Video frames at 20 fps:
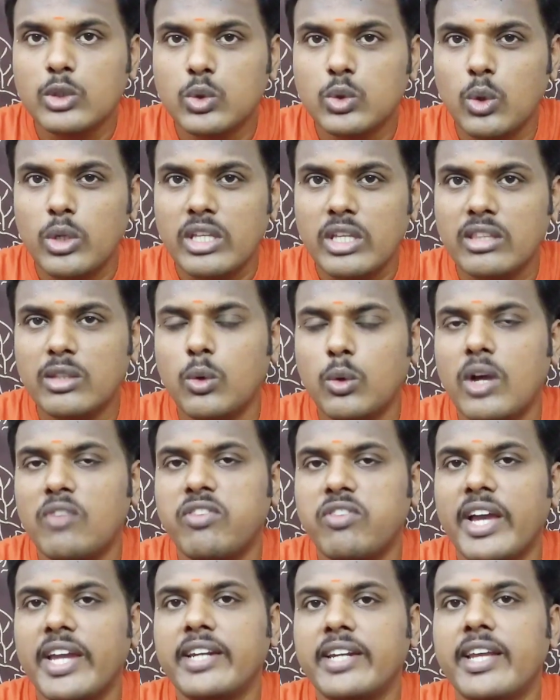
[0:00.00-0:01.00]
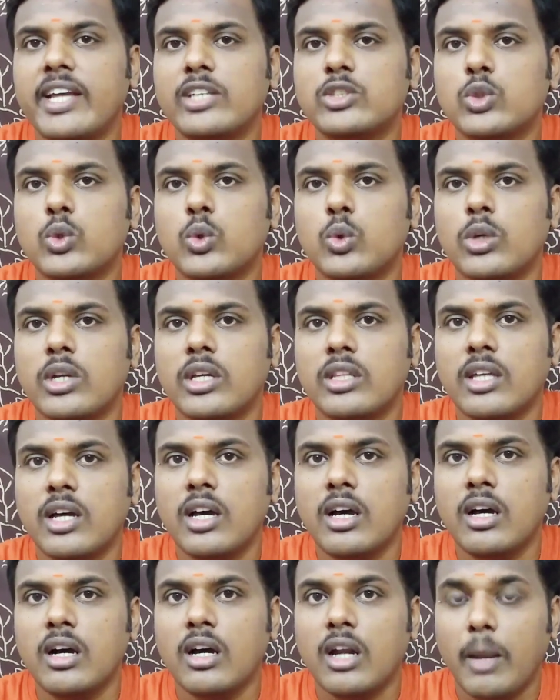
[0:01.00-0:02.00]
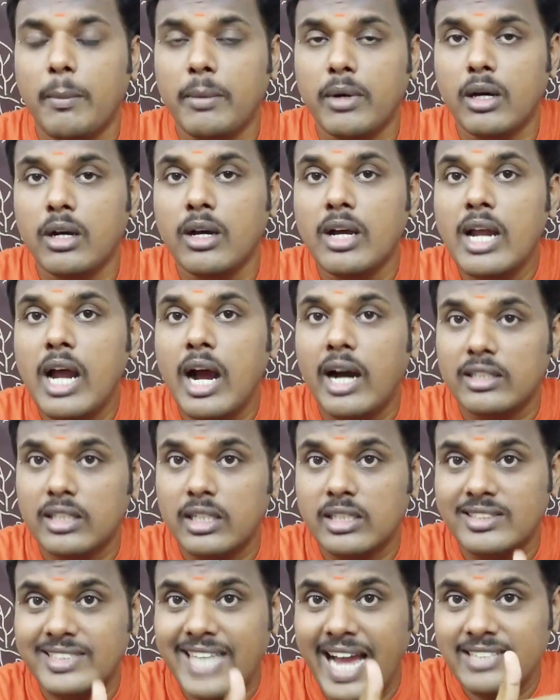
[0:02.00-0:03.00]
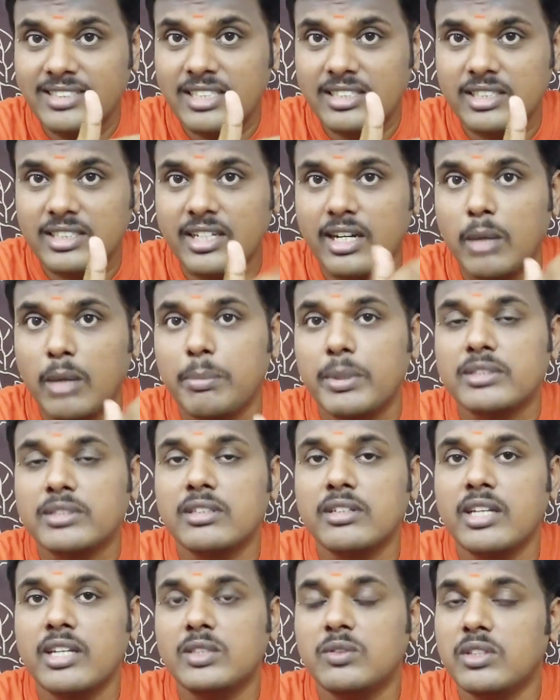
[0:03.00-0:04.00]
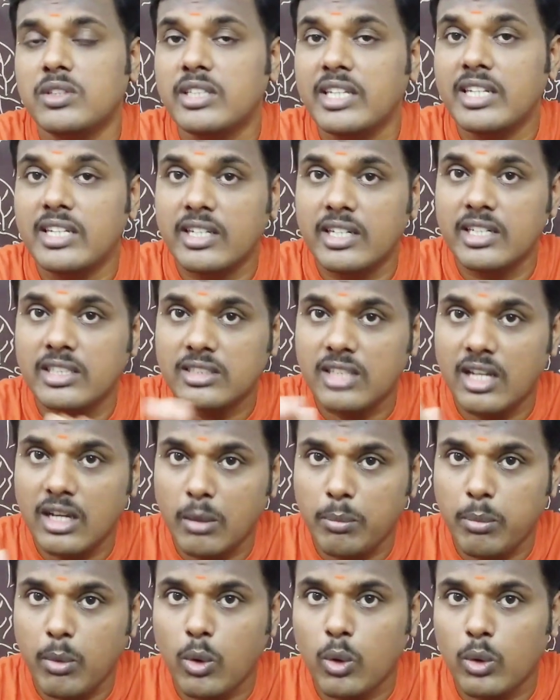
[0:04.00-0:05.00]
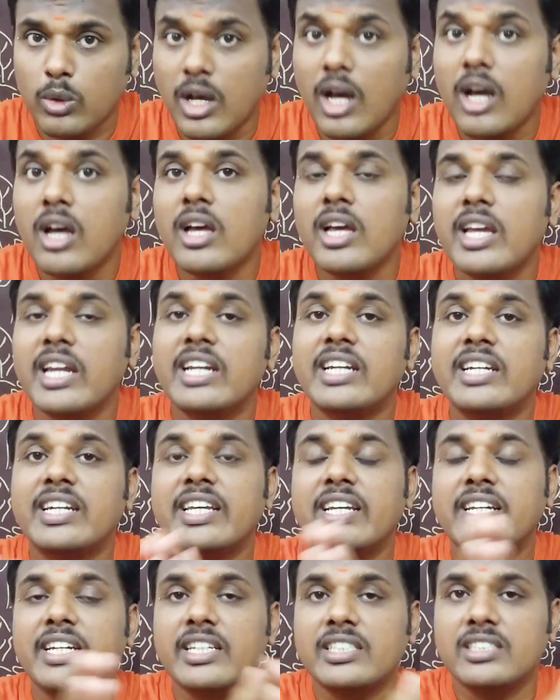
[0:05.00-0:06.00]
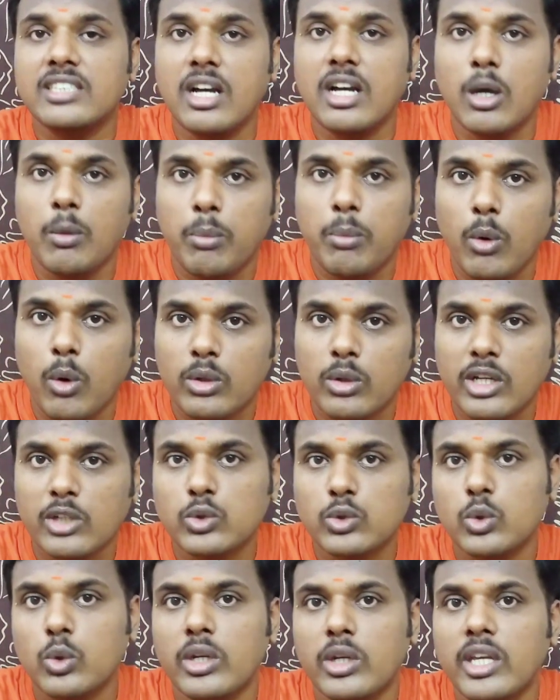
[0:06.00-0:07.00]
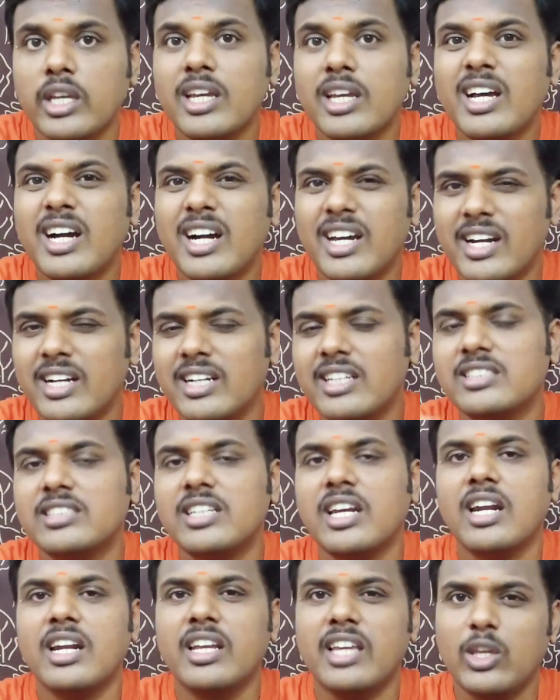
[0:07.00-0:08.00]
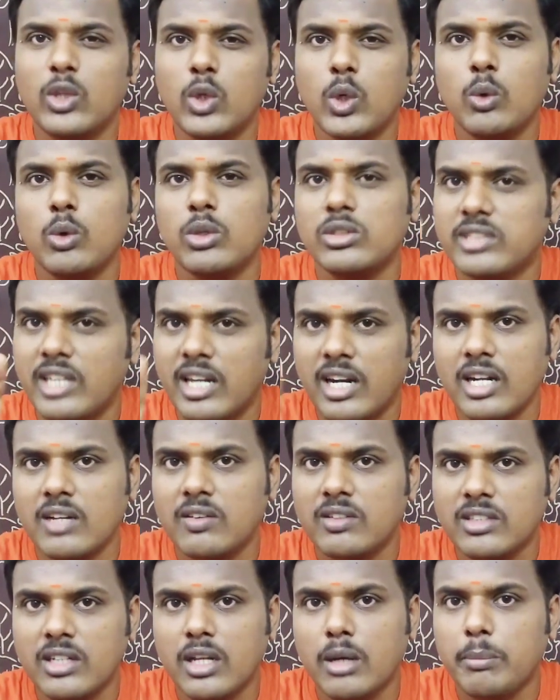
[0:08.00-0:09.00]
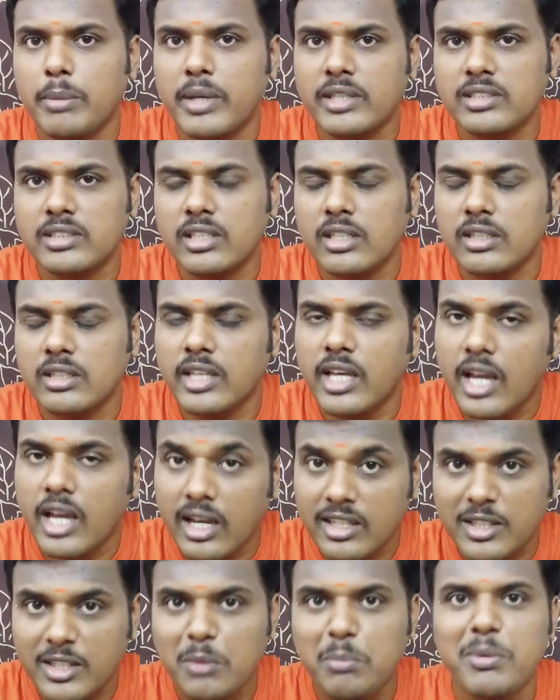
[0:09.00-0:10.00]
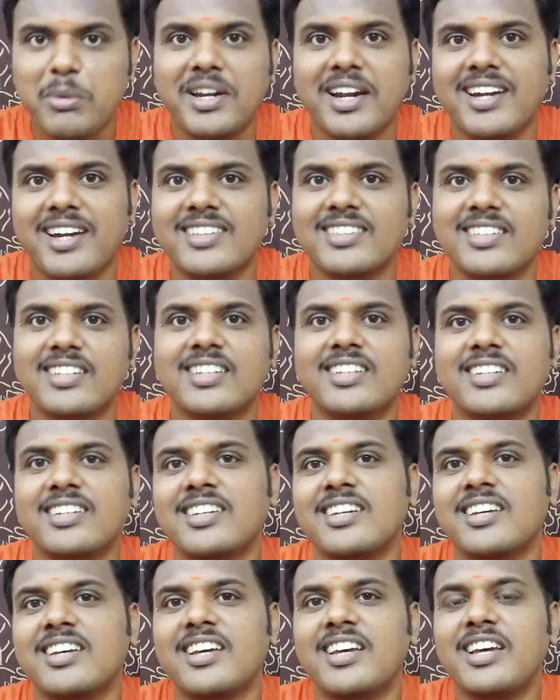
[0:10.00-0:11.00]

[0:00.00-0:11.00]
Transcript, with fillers: ஸோ இந்த ஒரு ஃபைவ் டேஸுக்குள்ளதான் நம்ம அந்த சான்சஸுக்கான பெர்சன்டேஜ் வந்து இன்க்ரீஸ் ஆக போகுதா இல்லை டிக்ரீஸ் ஆக போகுதான்னு சொல்லி ரெண்டு சேனல்ல ஏதோ ஒரு சேனல்ல வந்து நான் பேசியிருந்தேன் அது இப்போ நடந்திருக்கு